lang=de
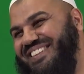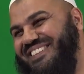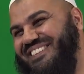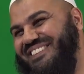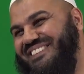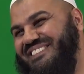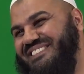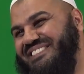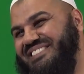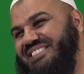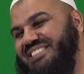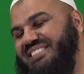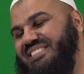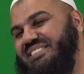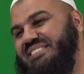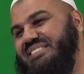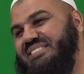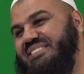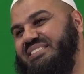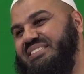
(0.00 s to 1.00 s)
Ich wollte
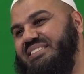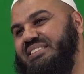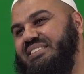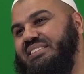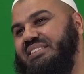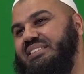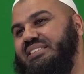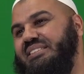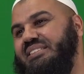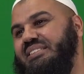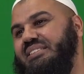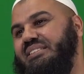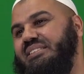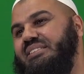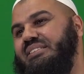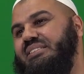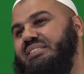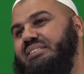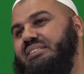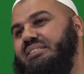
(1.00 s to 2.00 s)
fragen, woran erkennt
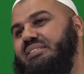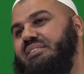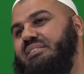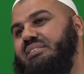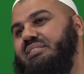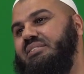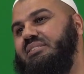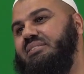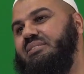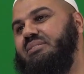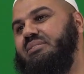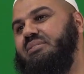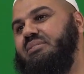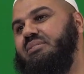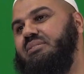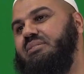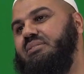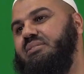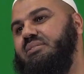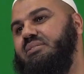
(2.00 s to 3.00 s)
jemand einen
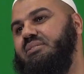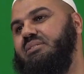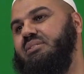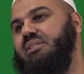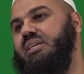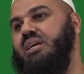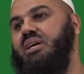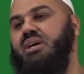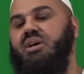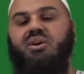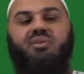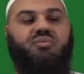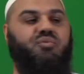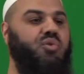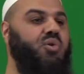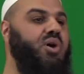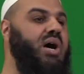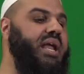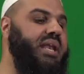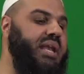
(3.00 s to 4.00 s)
Zauberer?
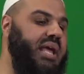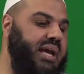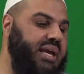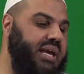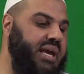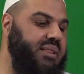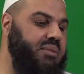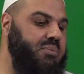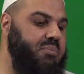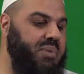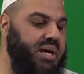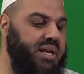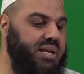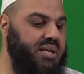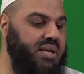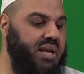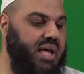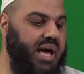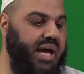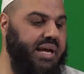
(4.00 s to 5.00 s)
Woran erkennt
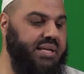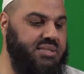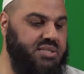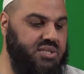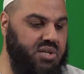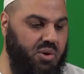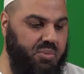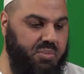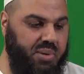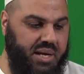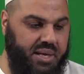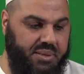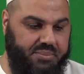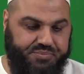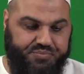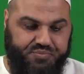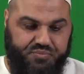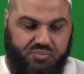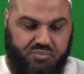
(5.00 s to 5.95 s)
man einen Zauberer?